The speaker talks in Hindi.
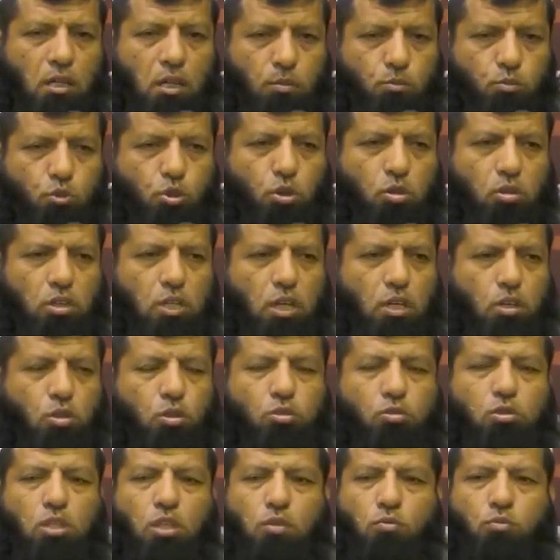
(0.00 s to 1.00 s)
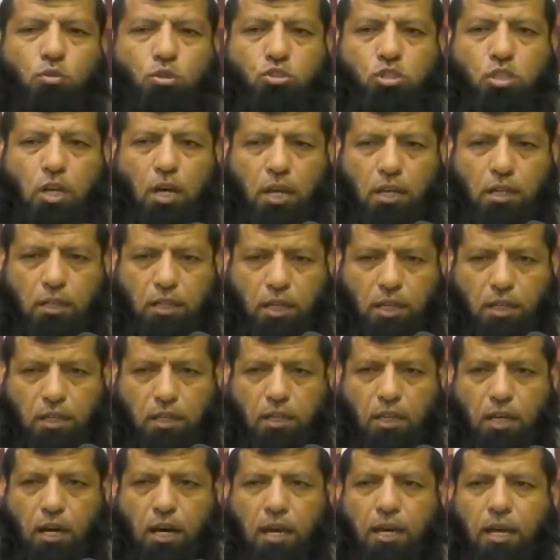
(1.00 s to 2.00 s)
कमज़ोरियाँ जो थी वो जान
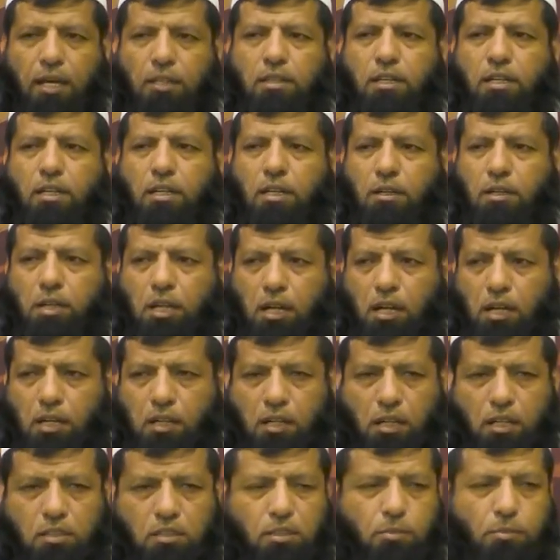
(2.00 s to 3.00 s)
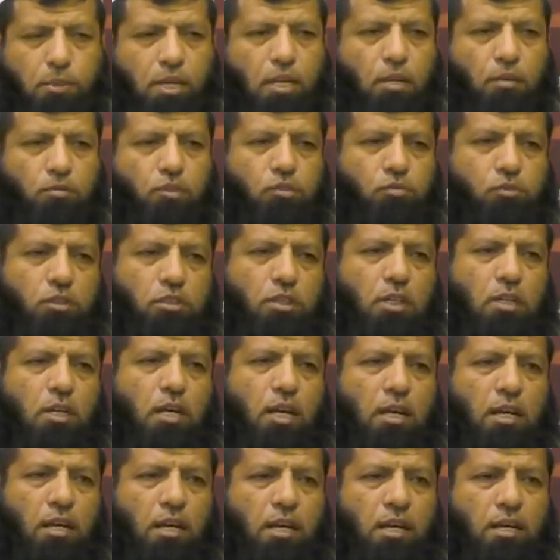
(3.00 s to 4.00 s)
करके आया था कि कहाँ कहाँ से मैंने वसवसा
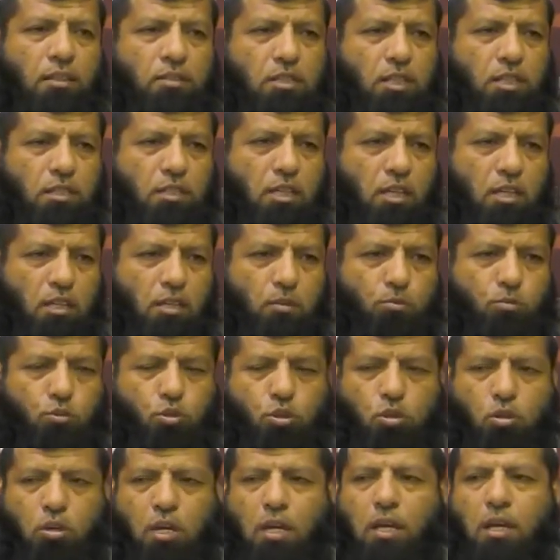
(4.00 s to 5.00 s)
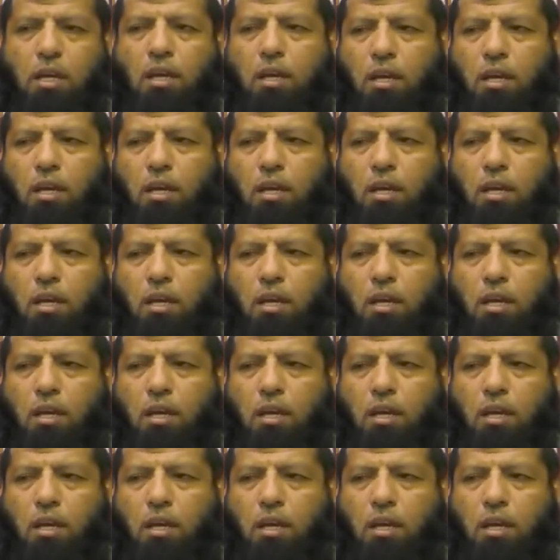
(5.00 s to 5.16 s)
डालना है इसका दिल कमज़ोर है